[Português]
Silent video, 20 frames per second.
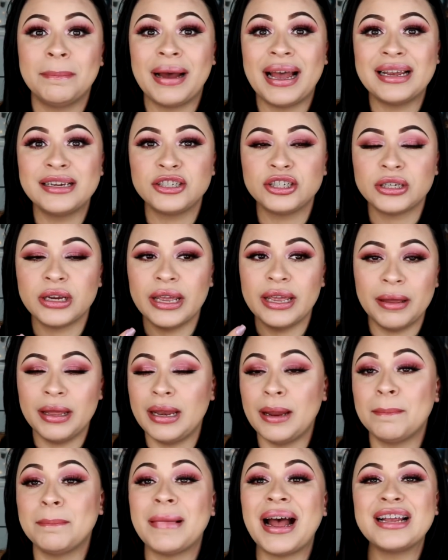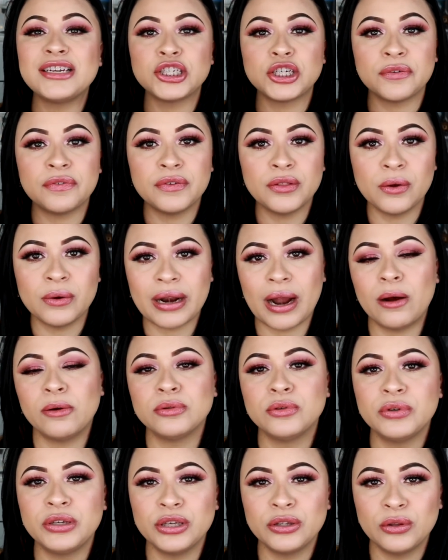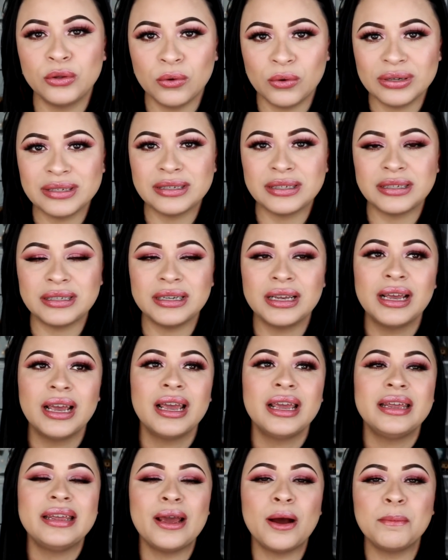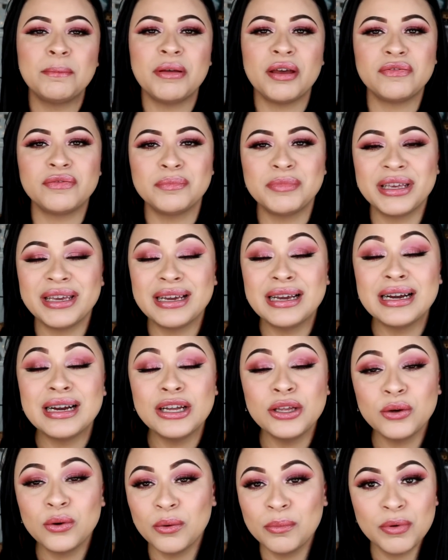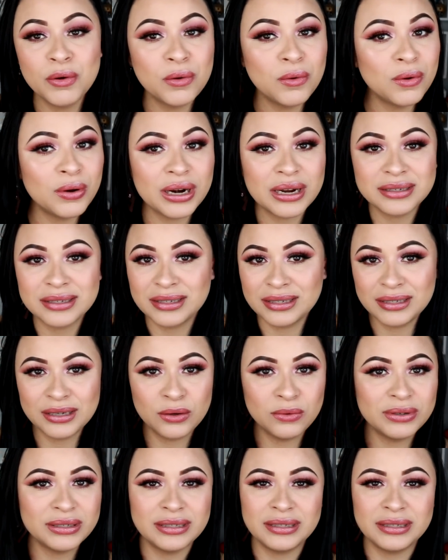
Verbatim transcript: mas ele é mais floral do que doce. E é um perfume que ganhou meu coração,